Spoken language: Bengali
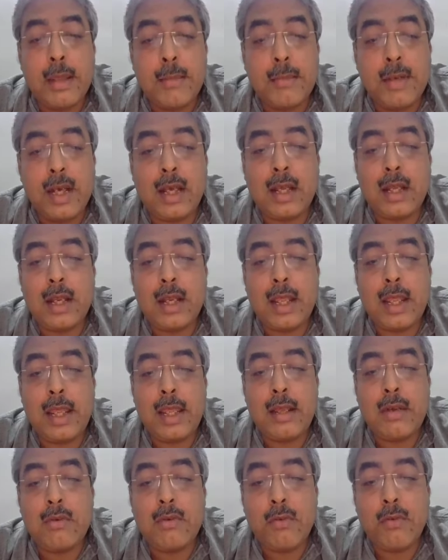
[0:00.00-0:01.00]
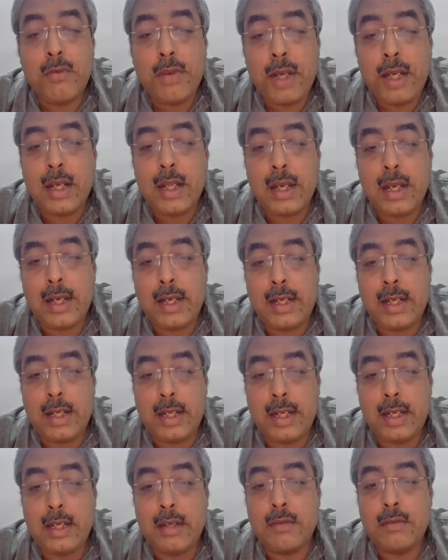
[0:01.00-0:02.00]
এবার এই কোভিড
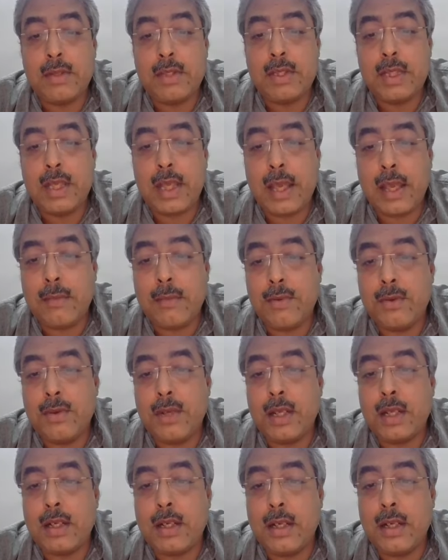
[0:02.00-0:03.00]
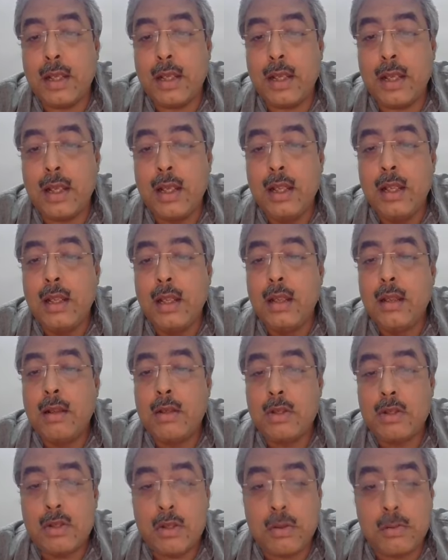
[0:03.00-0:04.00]
নাইনটিন হচ্ছে এমন একটা
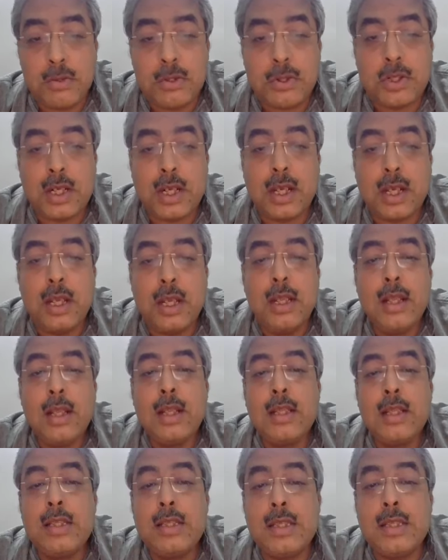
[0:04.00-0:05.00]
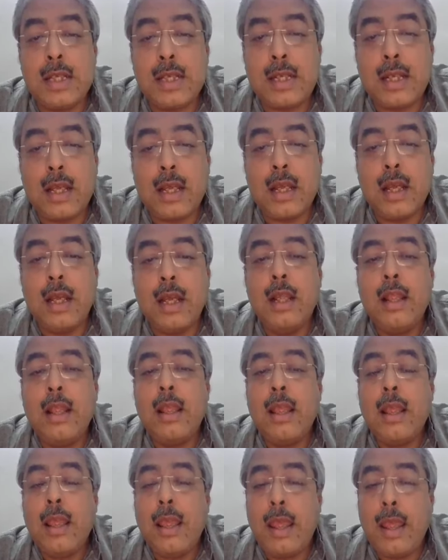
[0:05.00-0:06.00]
সমস্যা যেটা
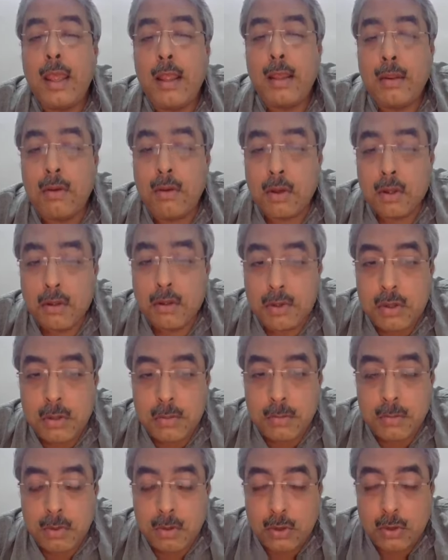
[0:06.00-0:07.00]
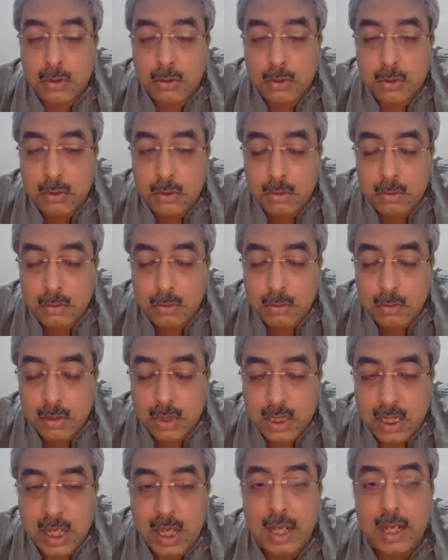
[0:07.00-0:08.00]
গত সব গত
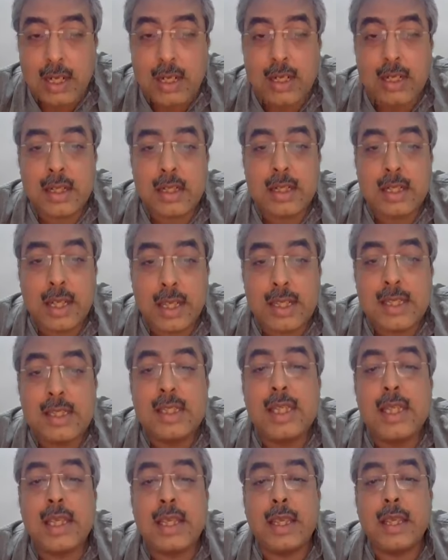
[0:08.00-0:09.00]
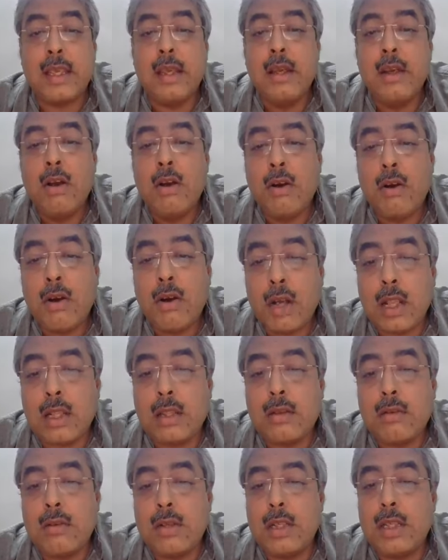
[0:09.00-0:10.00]
সালটার শেষ দিকে হঠাৎ
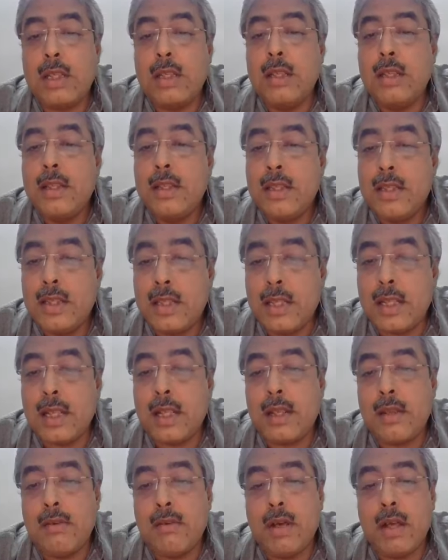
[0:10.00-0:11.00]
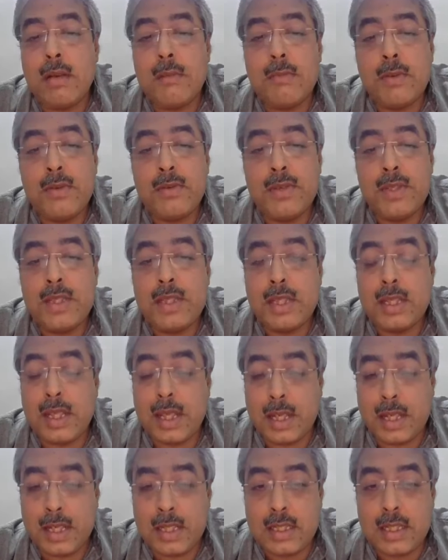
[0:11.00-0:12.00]
করে চীনের ইউহান প্রভিন্সে
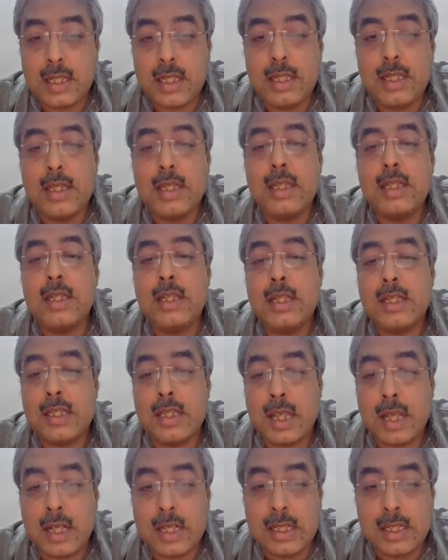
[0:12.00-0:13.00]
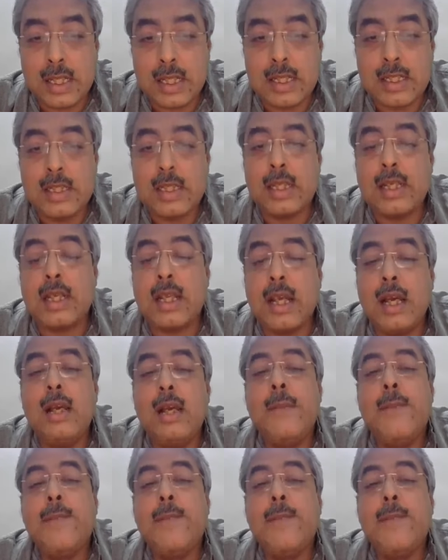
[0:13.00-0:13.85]
দেখা যায় ধীরে ধীরে জানা যায় যে এটা